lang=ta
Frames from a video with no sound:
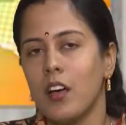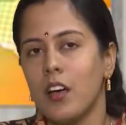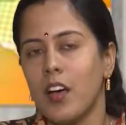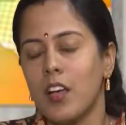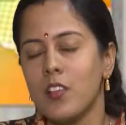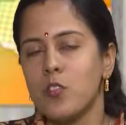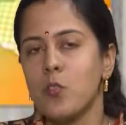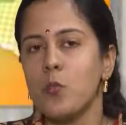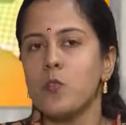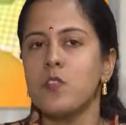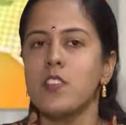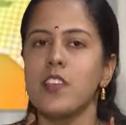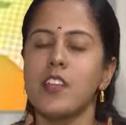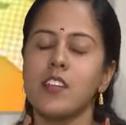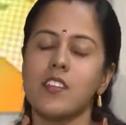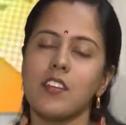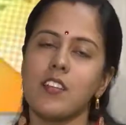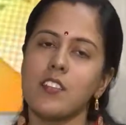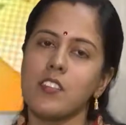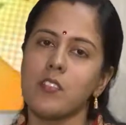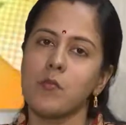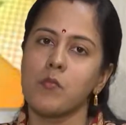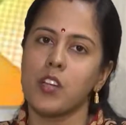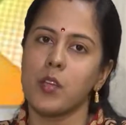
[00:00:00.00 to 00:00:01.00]

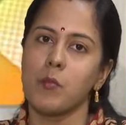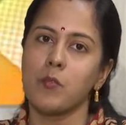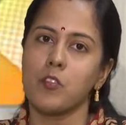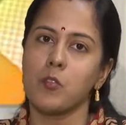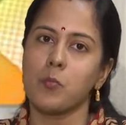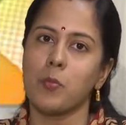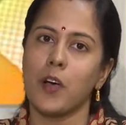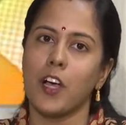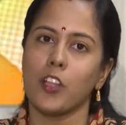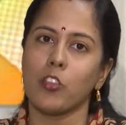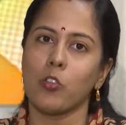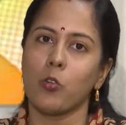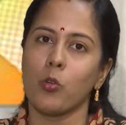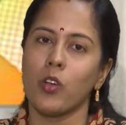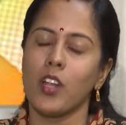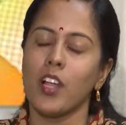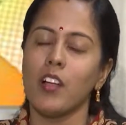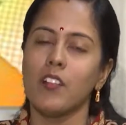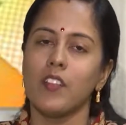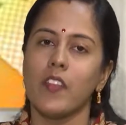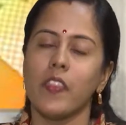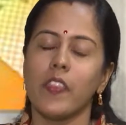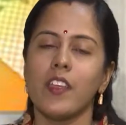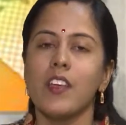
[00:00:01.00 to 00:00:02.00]
அசோசியேட்டட் சிம்டம்ஸ்
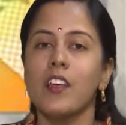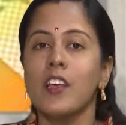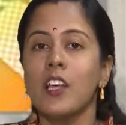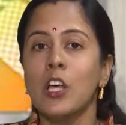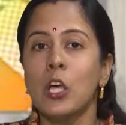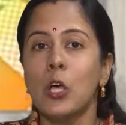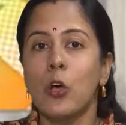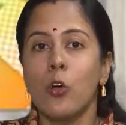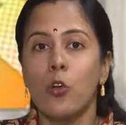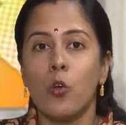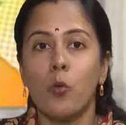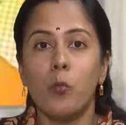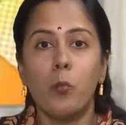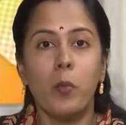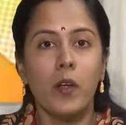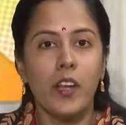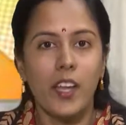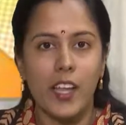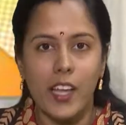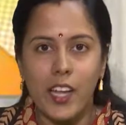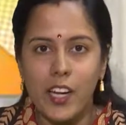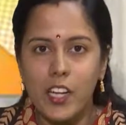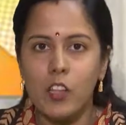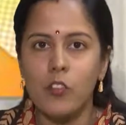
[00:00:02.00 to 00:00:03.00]
பார்த்தோன்னா வந்து ரொம்ப
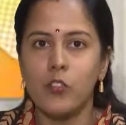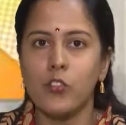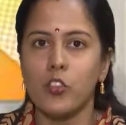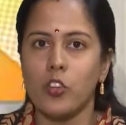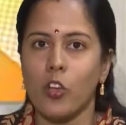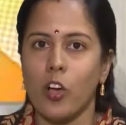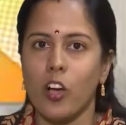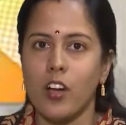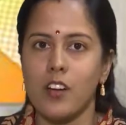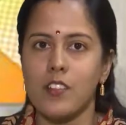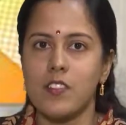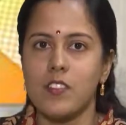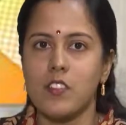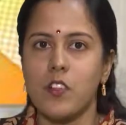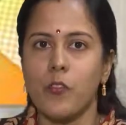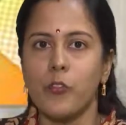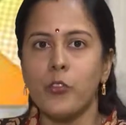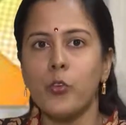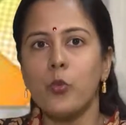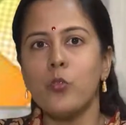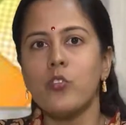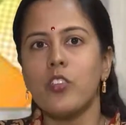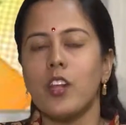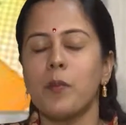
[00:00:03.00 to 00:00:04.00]
நெகட்டிவ் தாட்ஸ்
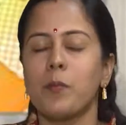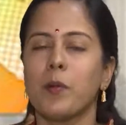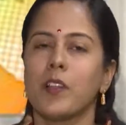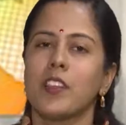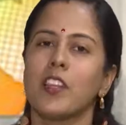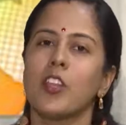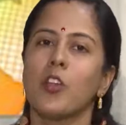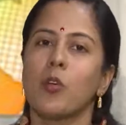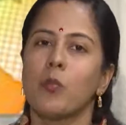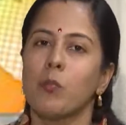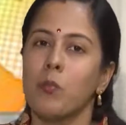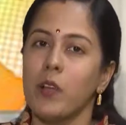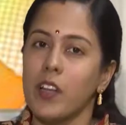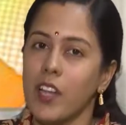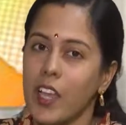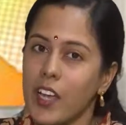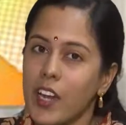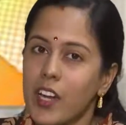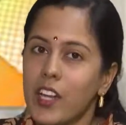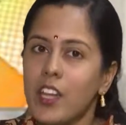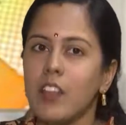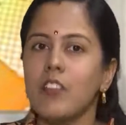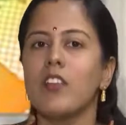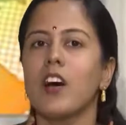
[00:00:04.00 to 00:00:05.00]
ஃப்யூச்சரை பற்றி ரொம்ப
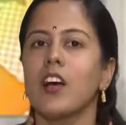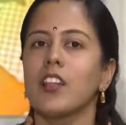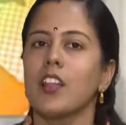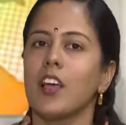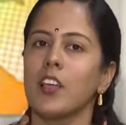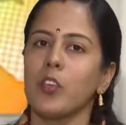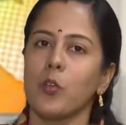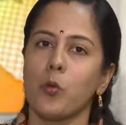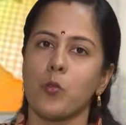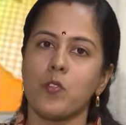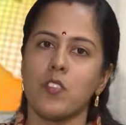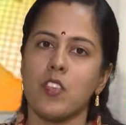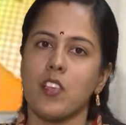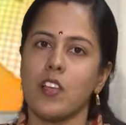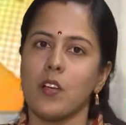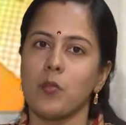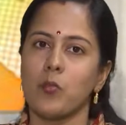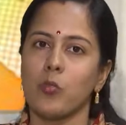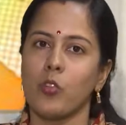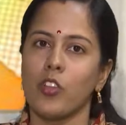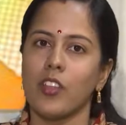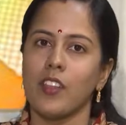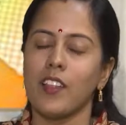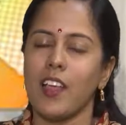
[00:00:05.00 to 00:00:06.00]
நெகட்டிவாக தான் யோசிக்க
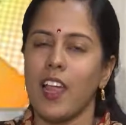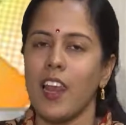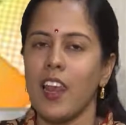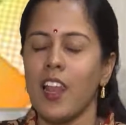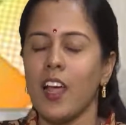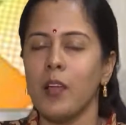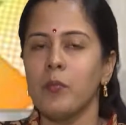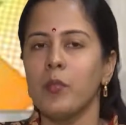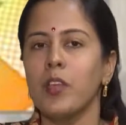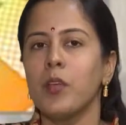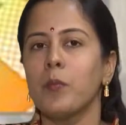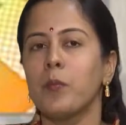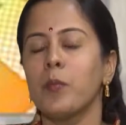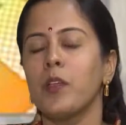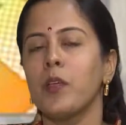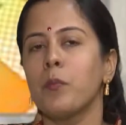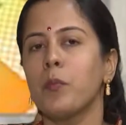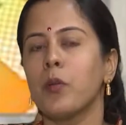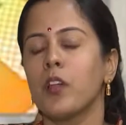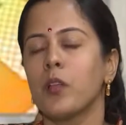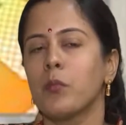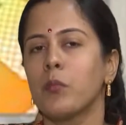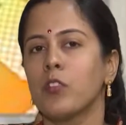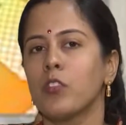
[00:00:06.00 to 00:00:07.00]
முடியுது எல்லாமே எப்படி
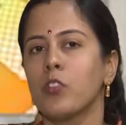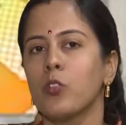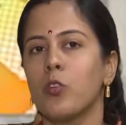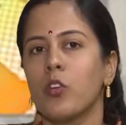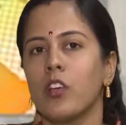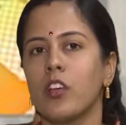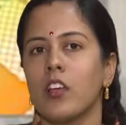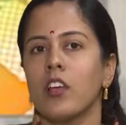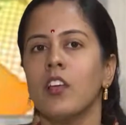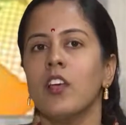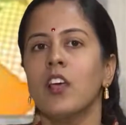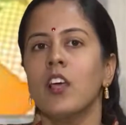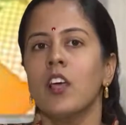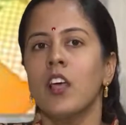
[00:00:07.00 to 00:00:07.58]
இப்போ நம்ம வந்து ஒரு